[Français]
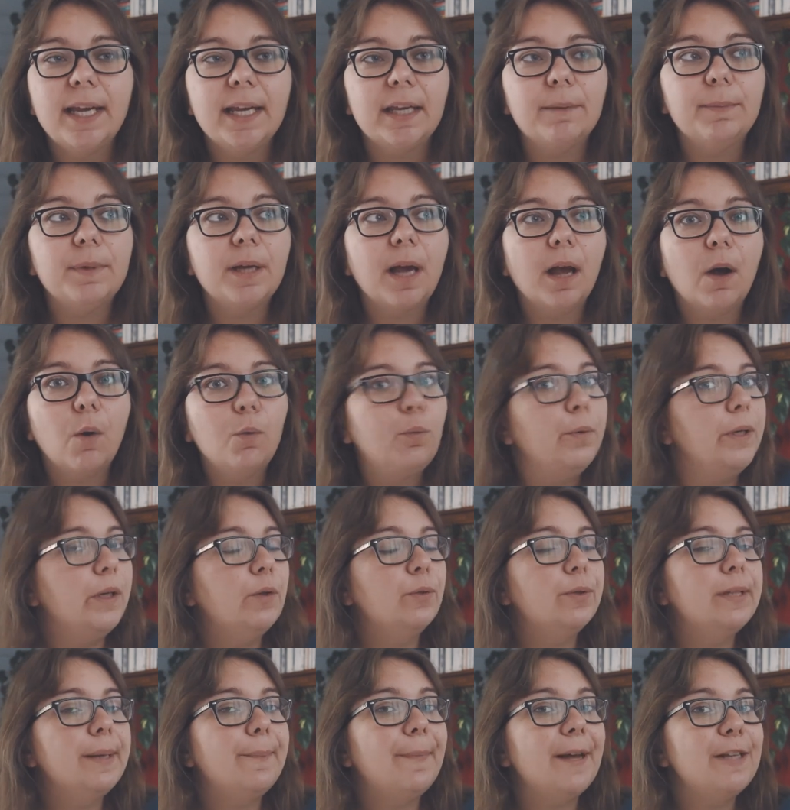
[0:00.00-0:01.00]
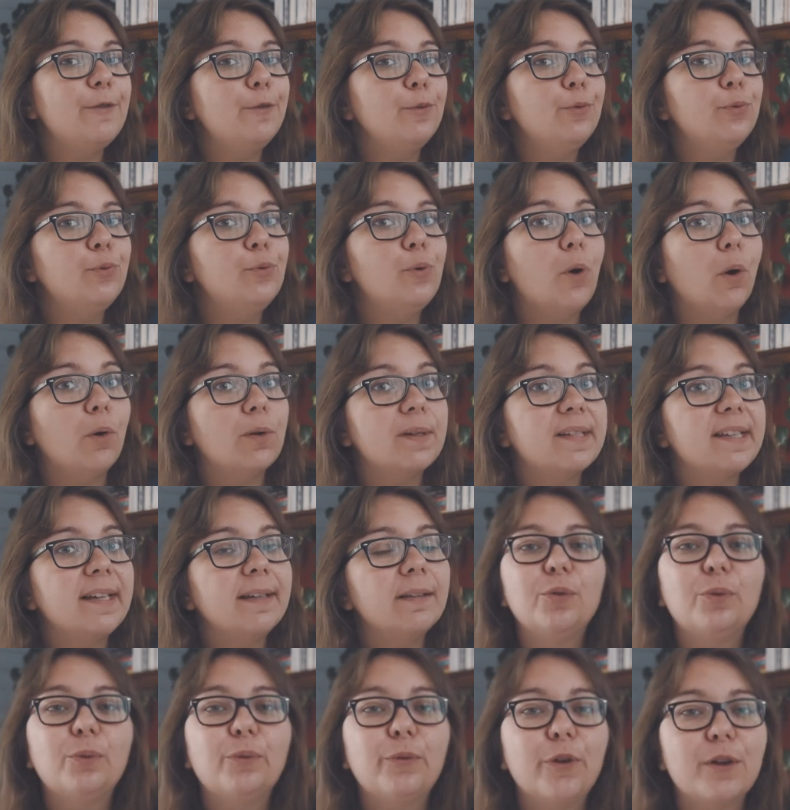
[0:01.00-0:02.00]
eh bien Willow n'est pas du tout
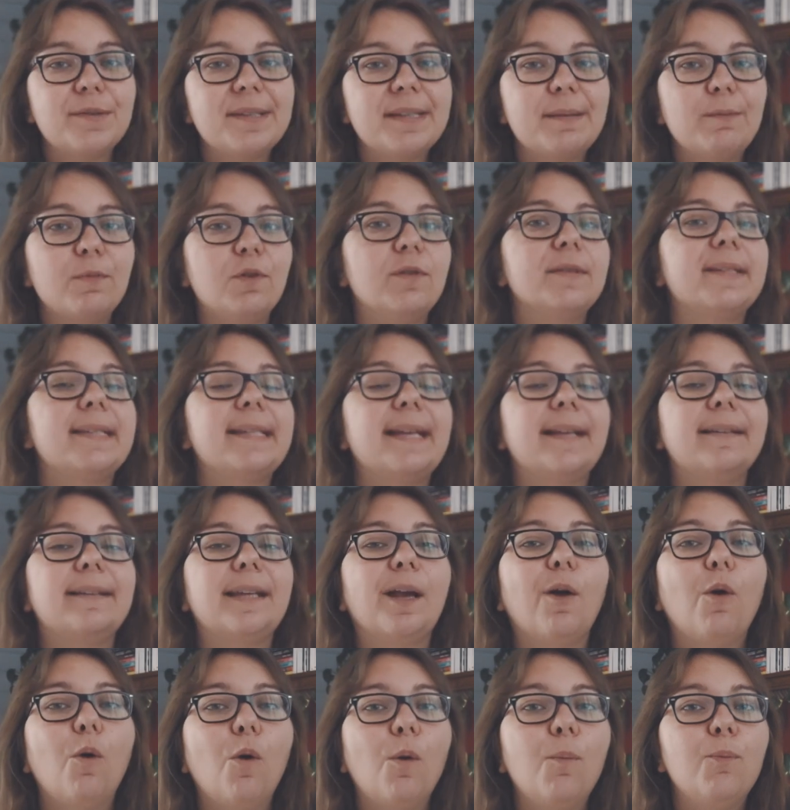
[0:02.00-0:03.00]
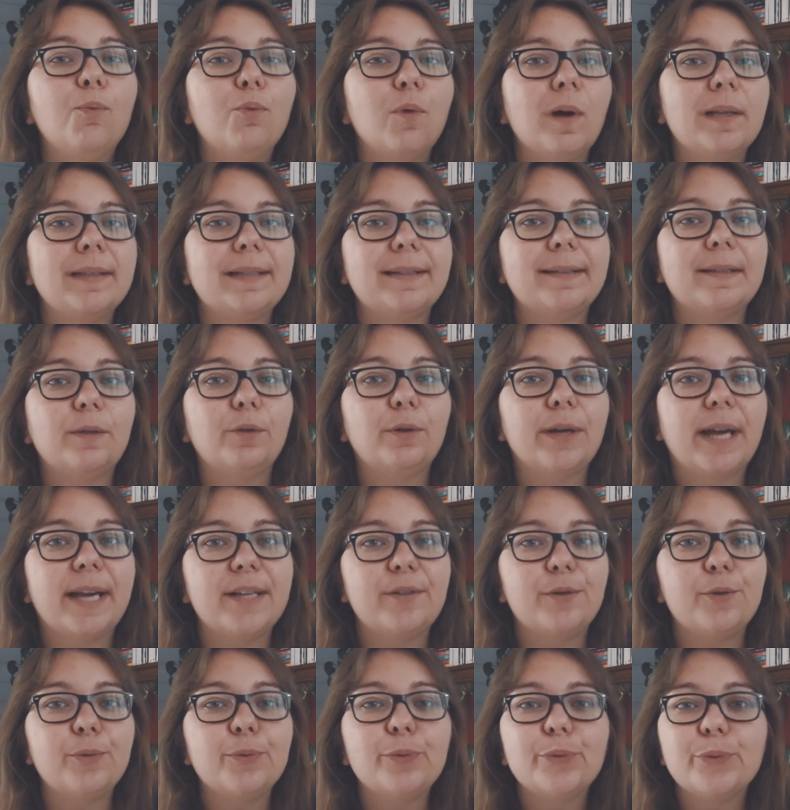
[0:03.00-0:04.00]
enceinte donc forcément c'est un des gros points
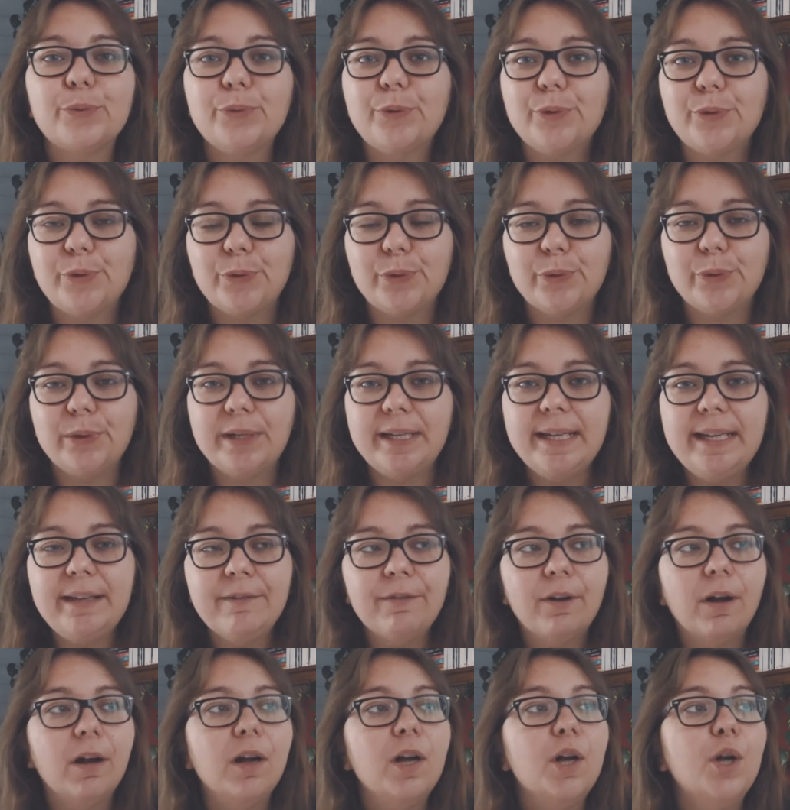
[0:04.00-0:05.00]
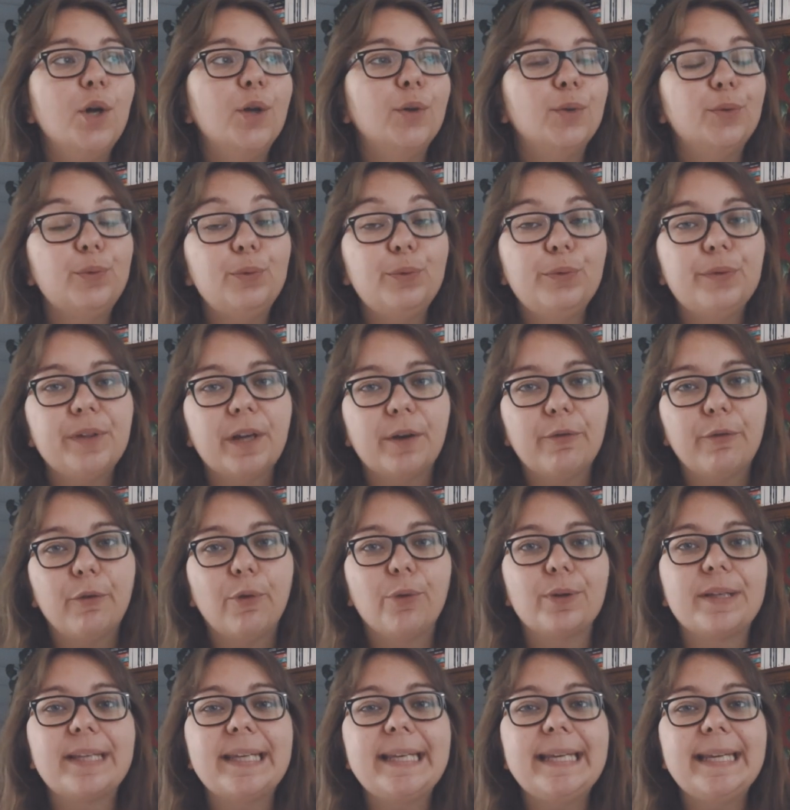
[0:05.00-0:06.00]
d'interrogation de ce livre d'où vient
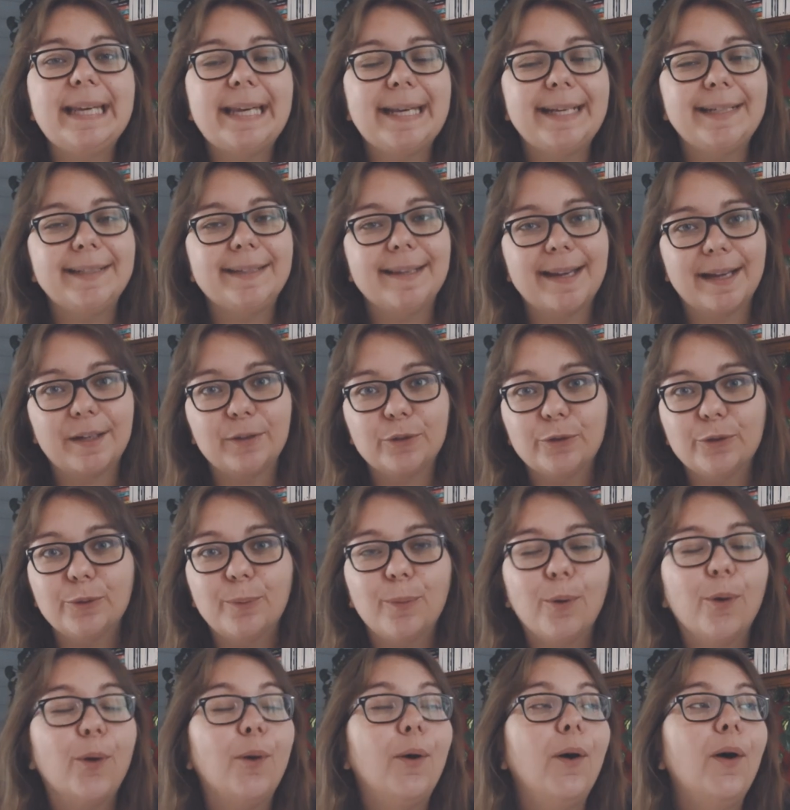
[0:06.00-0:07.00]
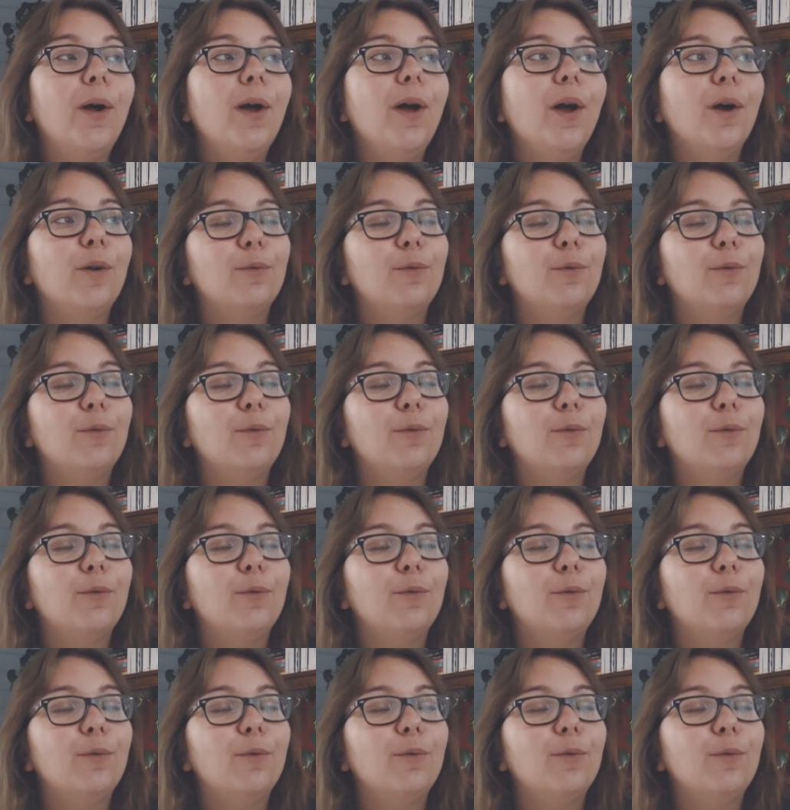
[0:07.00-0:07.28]
Frankie exactement,